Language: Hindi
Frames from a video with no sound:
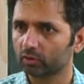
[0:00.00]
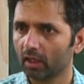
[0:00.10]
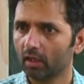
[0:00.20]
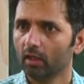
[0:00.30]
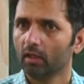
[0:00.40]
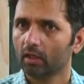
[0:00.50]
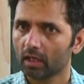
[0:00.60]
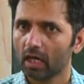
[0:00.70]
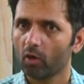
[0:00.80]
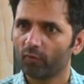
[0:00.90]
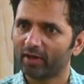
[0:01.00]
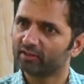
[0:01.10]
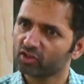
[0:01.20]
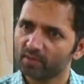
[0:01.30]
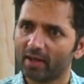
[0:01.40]
होता लॉ ऑफ
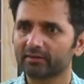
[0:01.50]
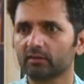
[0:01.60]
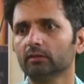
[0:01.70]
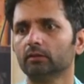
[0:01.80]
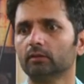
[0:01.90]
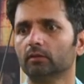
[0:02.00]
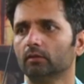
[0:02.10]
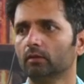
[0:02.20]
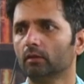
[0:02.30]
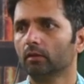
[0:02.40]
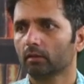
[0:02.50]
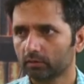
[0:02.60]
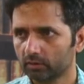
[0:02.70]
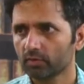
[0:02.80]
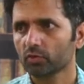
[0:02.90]
एनर्जी मास
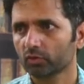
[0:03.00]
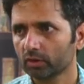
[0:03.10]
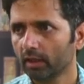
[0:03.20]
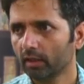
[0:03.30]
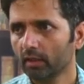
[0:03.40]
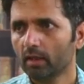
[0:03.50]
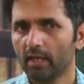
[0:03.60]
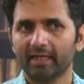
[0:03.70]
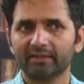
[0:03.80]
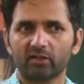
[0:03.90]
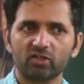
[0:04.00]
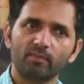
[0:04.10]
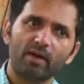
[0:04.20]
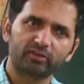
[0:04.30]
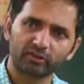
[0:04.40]
कंजर्वेशन होता है एनर्जी
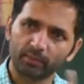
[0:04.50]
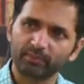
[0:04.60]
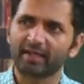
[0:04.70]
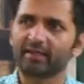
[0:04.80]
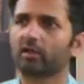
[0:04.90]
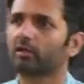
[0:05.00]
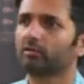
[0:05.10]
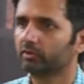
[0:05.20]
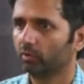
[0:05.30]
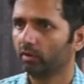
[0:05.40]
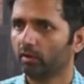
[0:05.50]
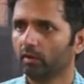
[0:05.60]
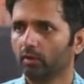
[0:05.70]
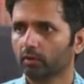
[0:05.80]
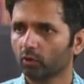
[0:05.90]
मास का सम क्या रहता है कंजर्व
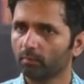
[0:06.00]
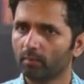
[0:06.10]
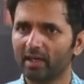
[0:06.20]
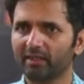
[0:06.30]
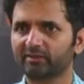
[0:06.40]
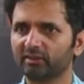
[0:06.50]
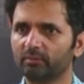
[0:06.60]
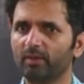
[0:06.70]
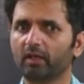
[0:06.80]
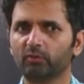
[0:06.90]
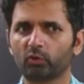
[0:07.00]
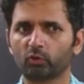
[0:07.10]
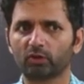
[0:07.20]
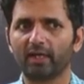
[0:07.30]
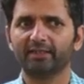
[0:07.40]
क्योंकि मास किस में कन्वर्ट
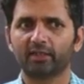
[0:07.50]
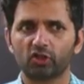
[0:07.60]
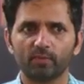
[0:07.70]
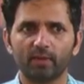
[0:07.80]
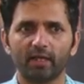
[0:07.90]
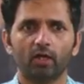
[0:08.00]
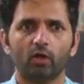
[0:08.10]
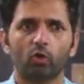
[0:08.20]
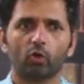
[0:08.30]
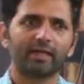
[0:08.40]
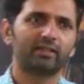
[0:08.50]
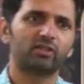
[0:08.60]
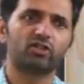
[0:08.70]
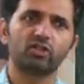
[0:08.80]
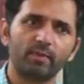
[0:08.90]
होता है एनर्जी में और
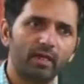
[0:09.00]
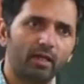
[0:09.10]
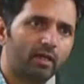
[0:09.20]
एनर्जी किस में